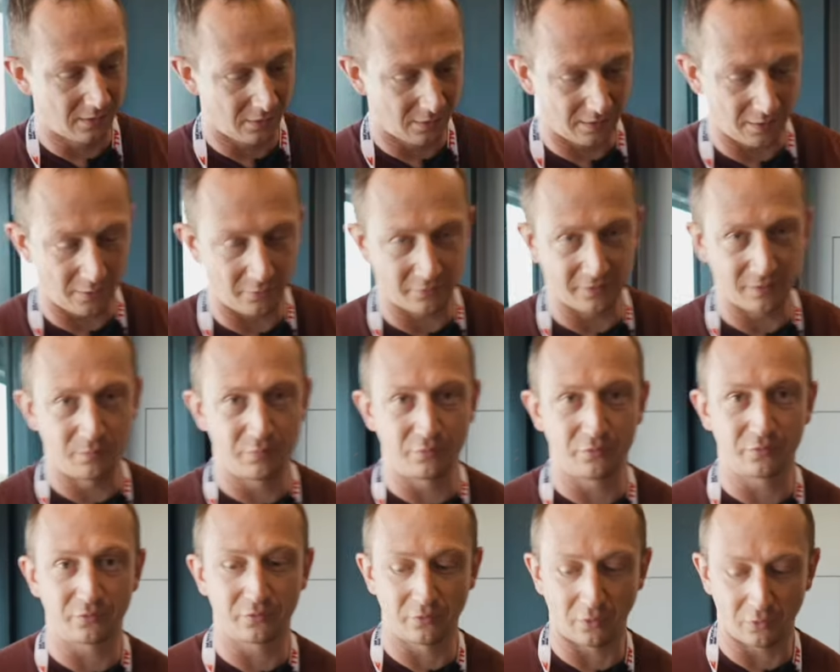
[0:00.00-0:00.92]
Là, on est
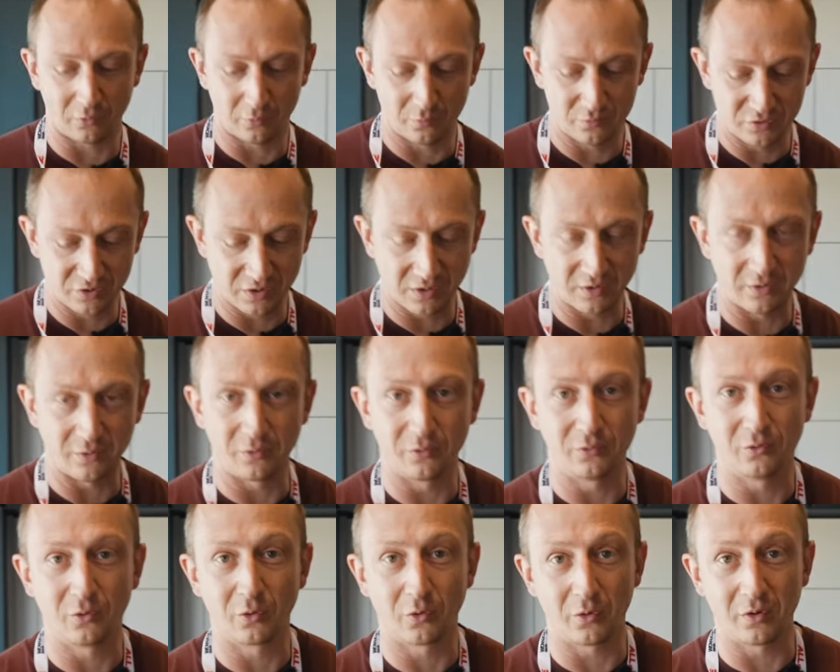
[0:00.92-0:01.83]
plus dans l'objet
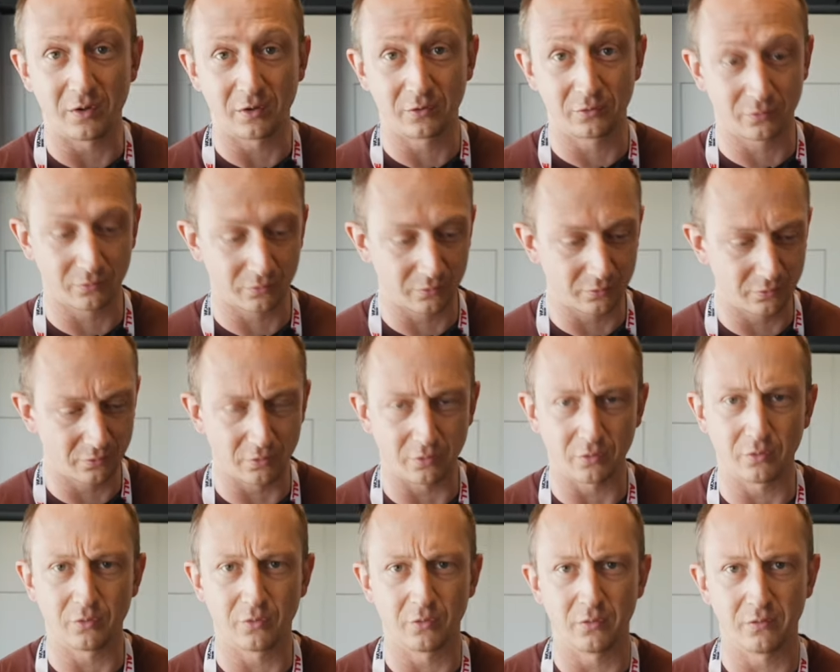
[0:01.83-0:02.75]
de collection que
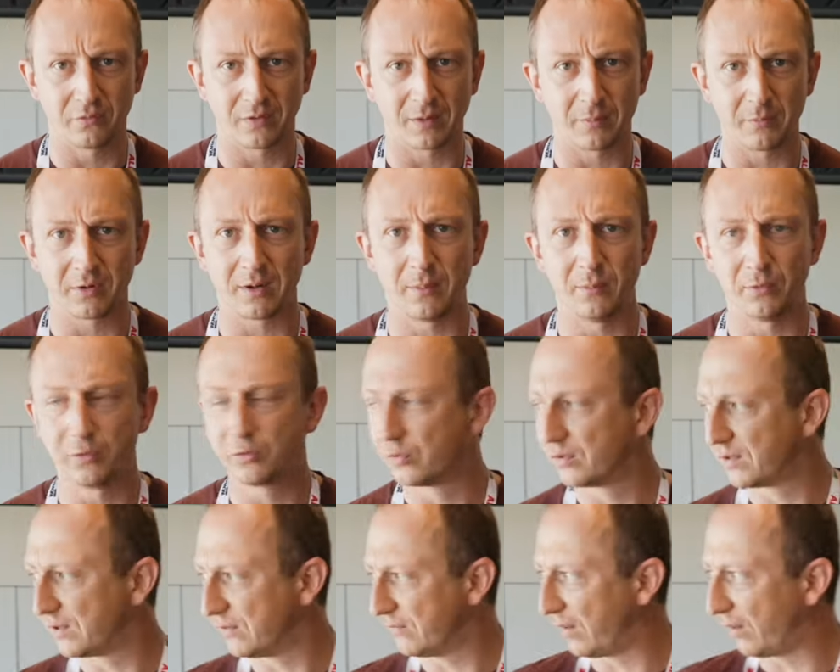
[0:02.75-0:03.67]
vraiment la
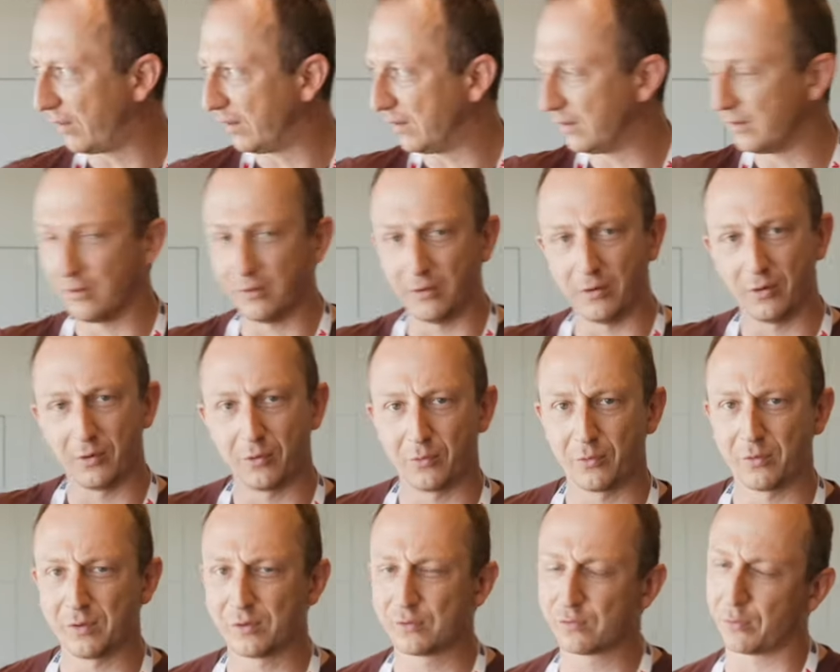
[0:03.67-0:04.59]
moto qui va aller euh,
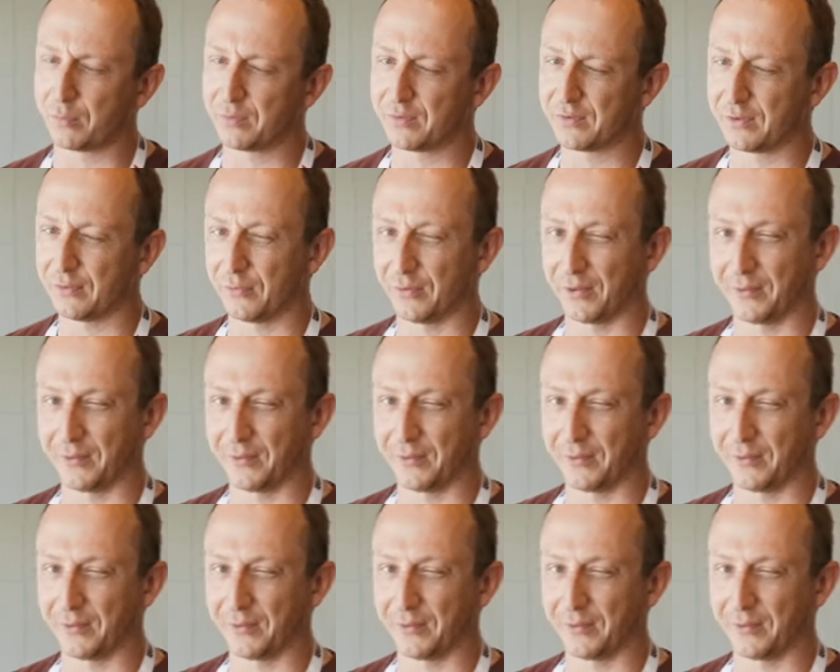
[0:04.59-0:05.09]
rouler sur mise à